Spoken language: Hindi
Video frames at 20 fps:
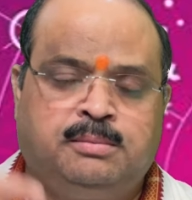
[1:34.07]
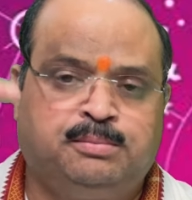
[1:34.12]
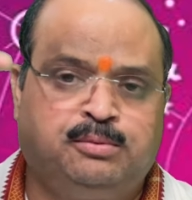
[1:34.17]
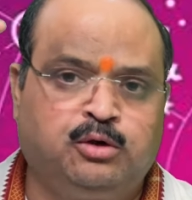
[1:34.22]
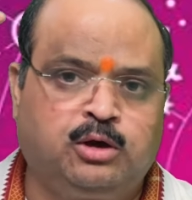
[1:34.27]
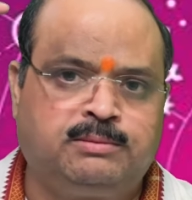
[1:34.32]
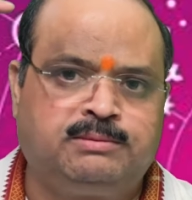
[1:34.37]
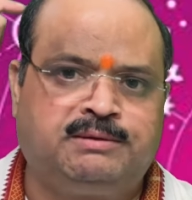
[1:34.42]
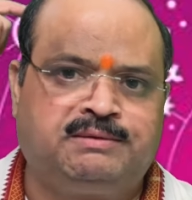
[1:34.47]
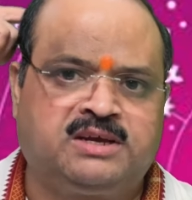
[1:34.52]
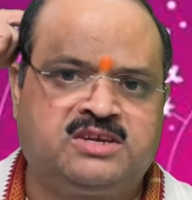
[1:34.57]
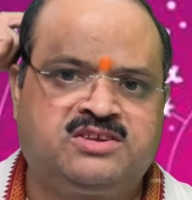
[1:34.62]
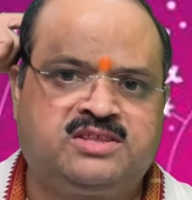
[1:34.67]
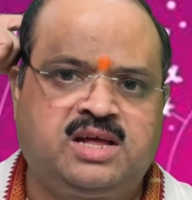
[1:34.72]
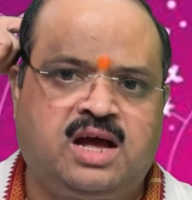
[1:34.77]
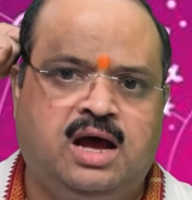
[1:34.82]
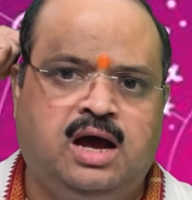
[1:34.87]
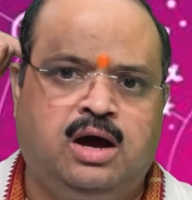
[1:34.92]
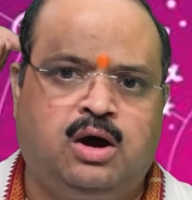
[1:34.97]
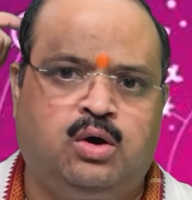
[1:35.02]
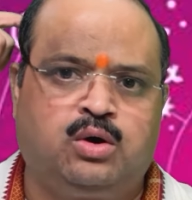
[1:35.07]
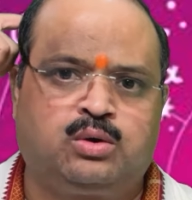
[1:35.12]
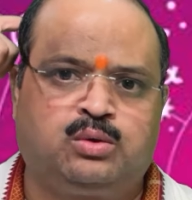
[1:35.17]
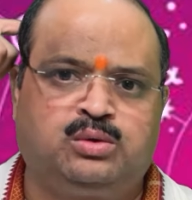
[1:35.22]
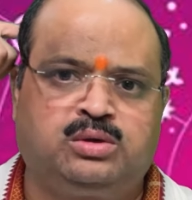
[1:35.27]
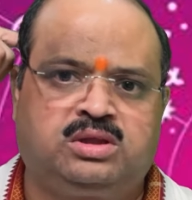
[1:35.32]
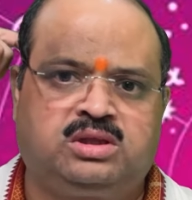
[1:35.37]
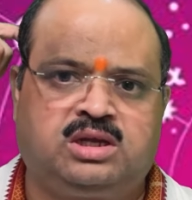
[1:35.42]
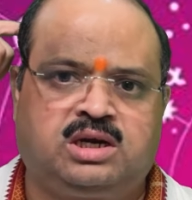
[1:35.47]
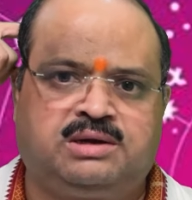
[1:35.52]
पूर्वावस्था और
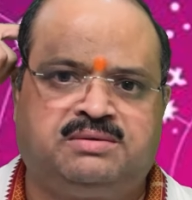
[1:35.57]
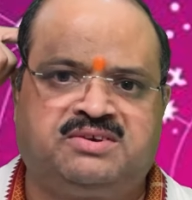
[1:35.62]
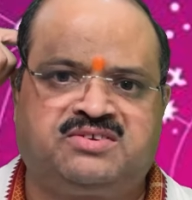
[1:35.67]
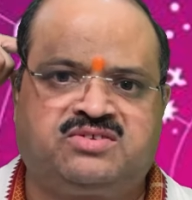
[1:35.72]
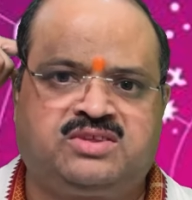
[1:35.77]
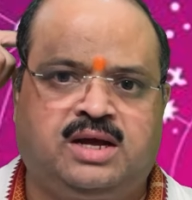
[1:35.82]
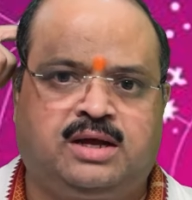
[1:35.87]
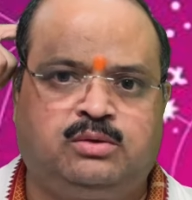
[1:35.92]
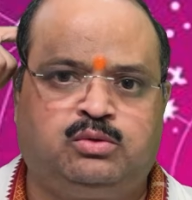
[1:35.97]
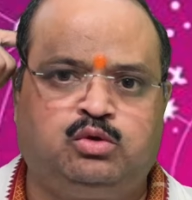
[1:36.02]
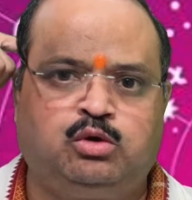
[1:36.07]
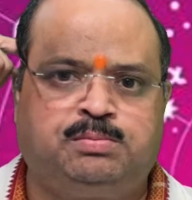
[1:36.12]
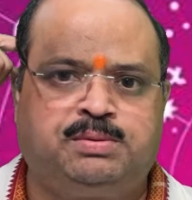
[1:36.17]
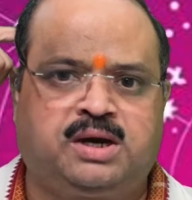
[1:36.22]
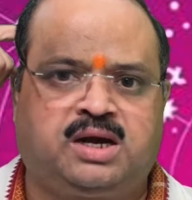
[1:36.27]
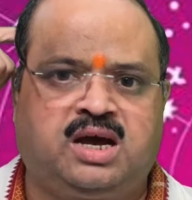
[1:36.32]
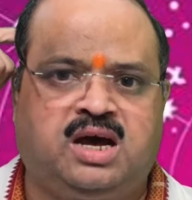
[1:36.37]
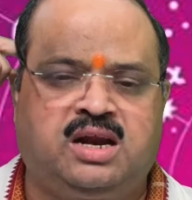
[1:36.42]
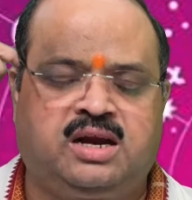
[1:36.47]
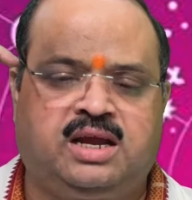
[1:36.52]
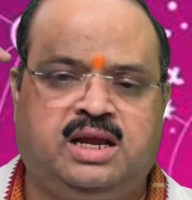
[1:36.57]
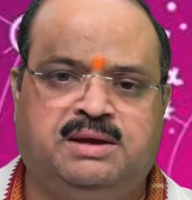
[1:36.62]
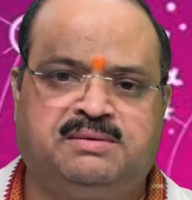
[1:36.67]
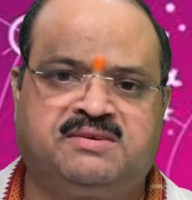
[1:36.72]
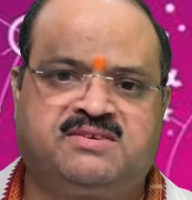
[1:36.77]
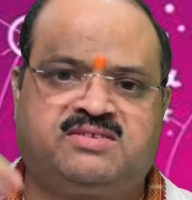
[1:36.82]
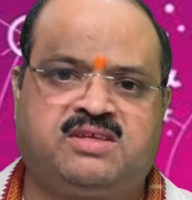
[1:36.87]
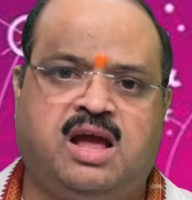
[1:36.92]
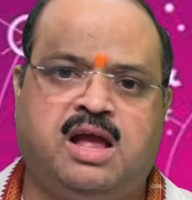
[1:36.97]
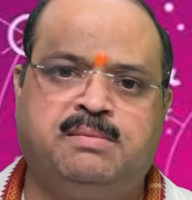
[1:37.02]
उत्तर अवस्था दो प्रकार की
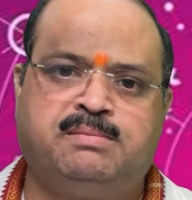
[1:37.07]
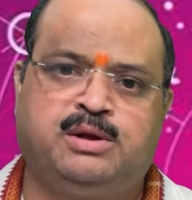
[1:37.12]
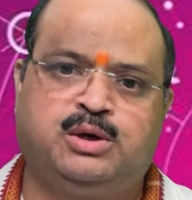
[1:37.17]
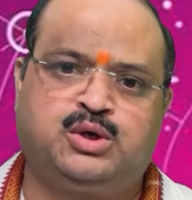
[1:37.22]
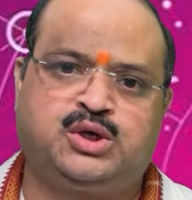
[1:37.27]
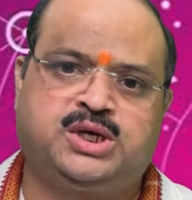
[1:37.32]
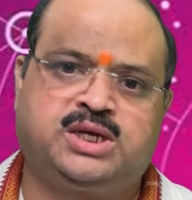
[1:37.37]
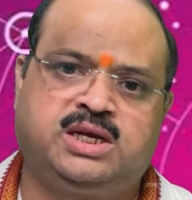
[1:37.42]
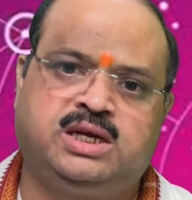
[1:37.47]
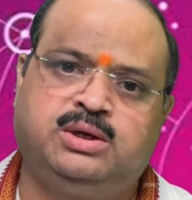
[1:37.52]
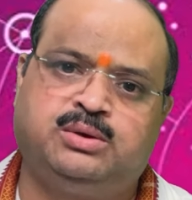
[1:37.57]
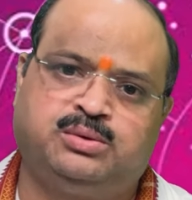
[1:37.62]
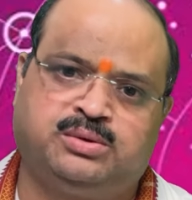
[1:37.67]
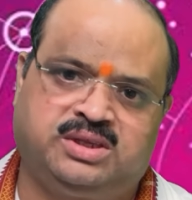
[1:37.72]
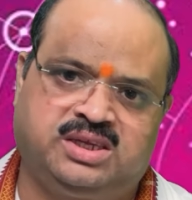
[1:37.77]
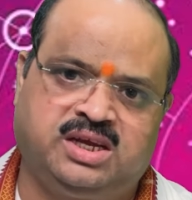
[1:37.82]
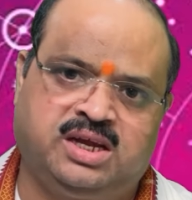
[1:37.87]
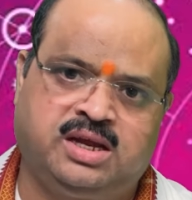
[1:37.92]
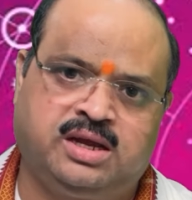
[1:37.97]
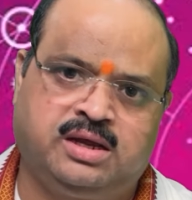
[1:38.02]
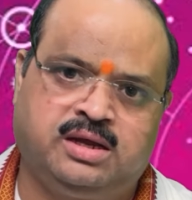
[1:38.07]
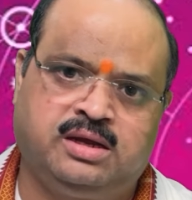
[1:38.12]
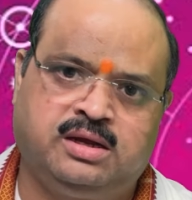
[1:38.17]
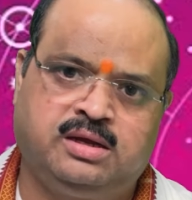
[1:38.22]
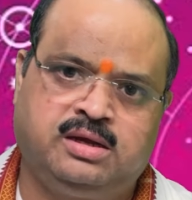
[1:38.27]
अवस्थाएं मनुष्य की होती हैं